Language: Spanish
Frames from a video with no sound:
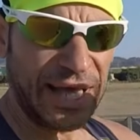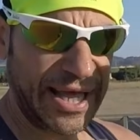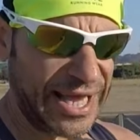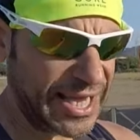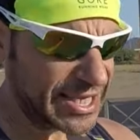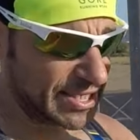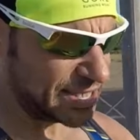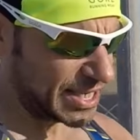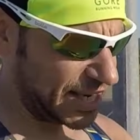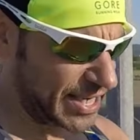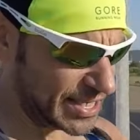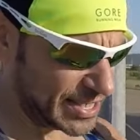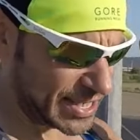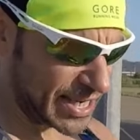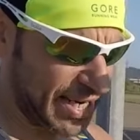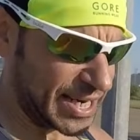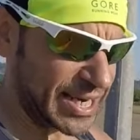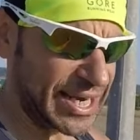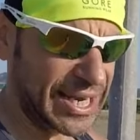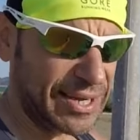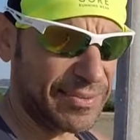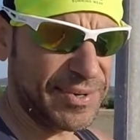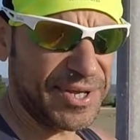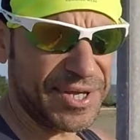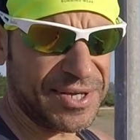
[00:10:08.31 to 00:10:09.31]
Esa es la
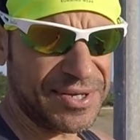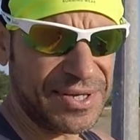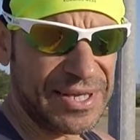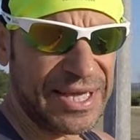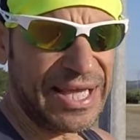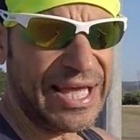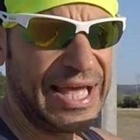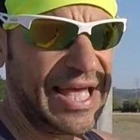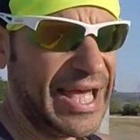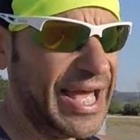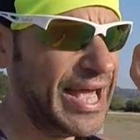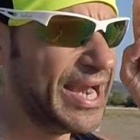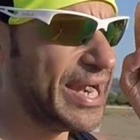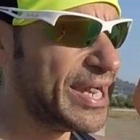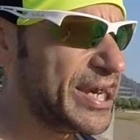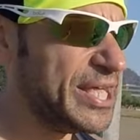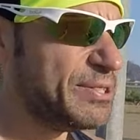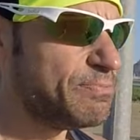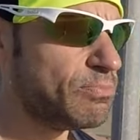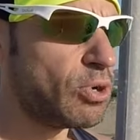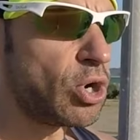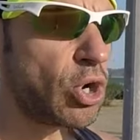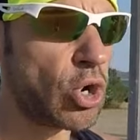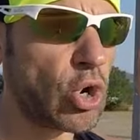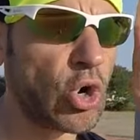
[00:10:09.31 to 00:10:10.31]
clave, el
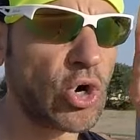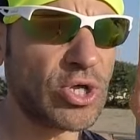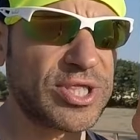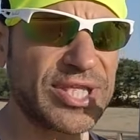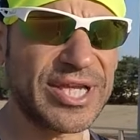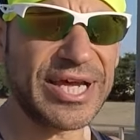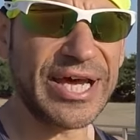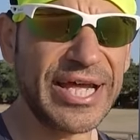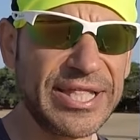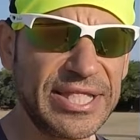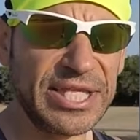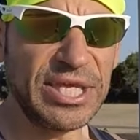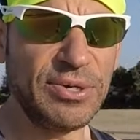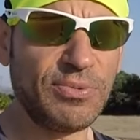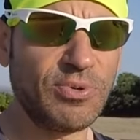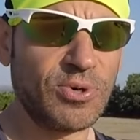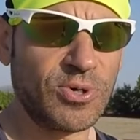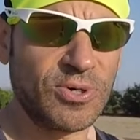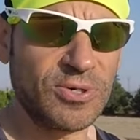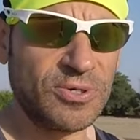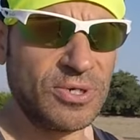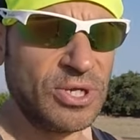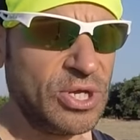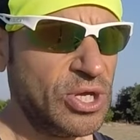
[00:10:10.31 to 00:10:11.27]
ritmo objetivo.